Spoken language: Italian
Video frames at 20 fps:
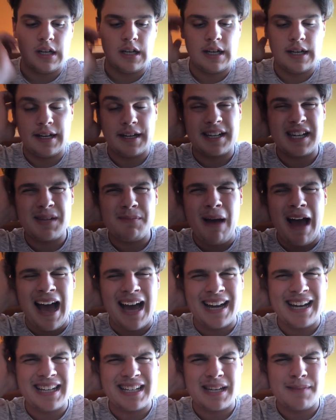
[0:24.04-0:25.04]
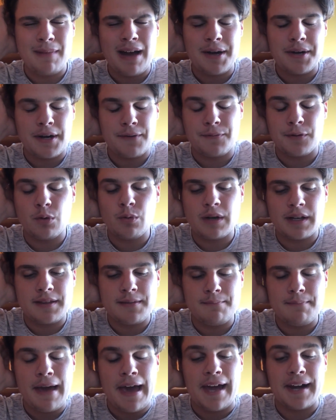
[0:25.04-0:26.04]
eh, rimane, rimane una figura
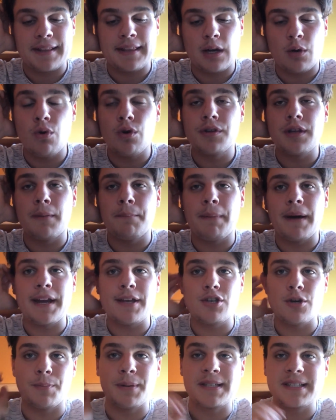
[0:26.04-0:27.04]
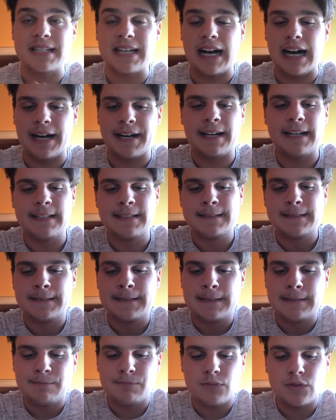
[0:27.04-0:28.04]
di merda quello del pareggio a Pescara
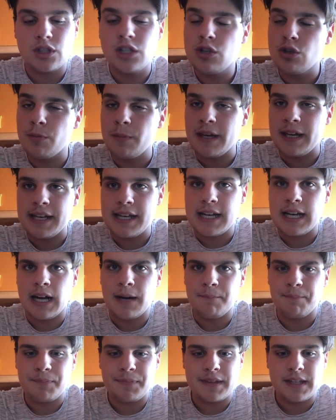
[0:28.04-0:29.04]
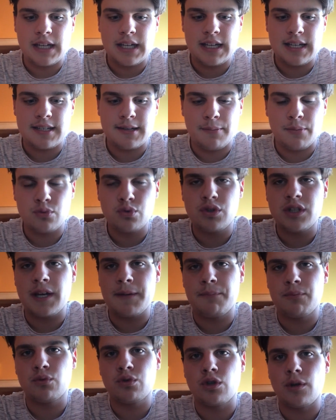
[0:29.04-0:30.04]
di domenica. Eh, sappiamo
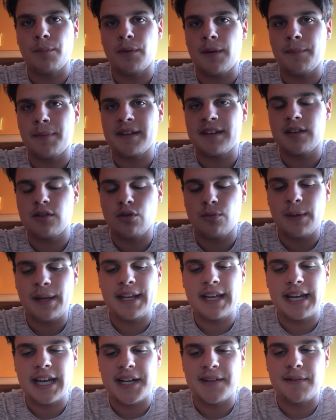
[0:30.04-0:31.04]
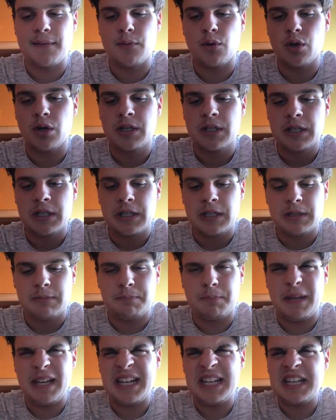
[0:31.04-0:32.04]
tutti che appunto dopo la partita di domenica eravamo
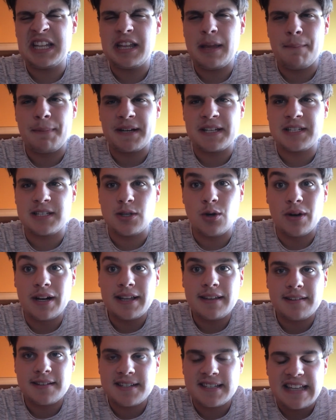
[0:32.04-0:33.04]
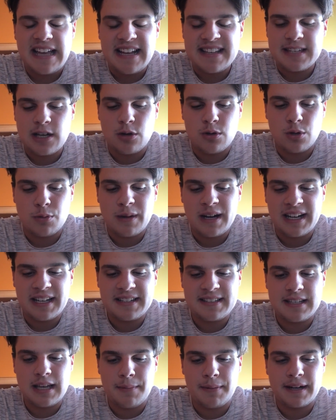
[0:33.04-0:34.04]
pieni di depressione, di tristezza, come normale
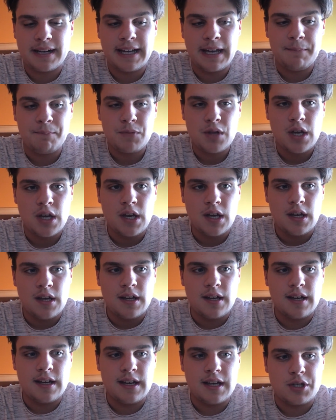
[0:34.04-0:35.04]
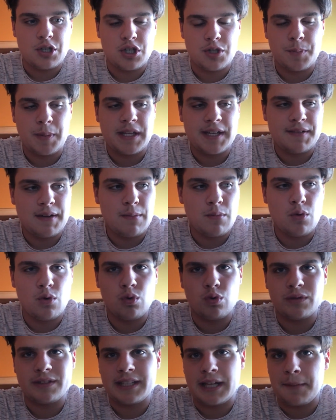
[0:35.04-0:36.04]
che sia, perché eh, ci
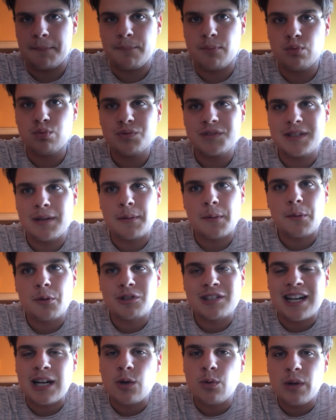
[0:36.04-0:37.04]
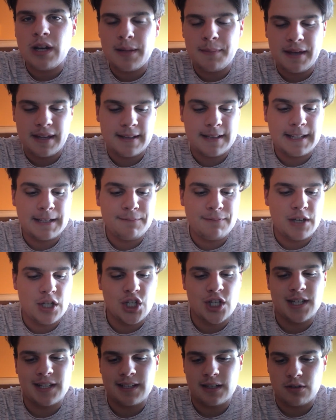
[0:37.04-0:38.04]
aspettavamo tre punti proprio tranquillamente,
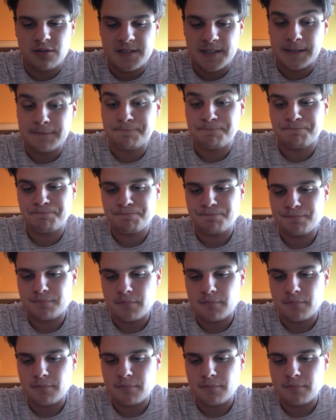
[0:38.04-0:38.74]
invece è andata così.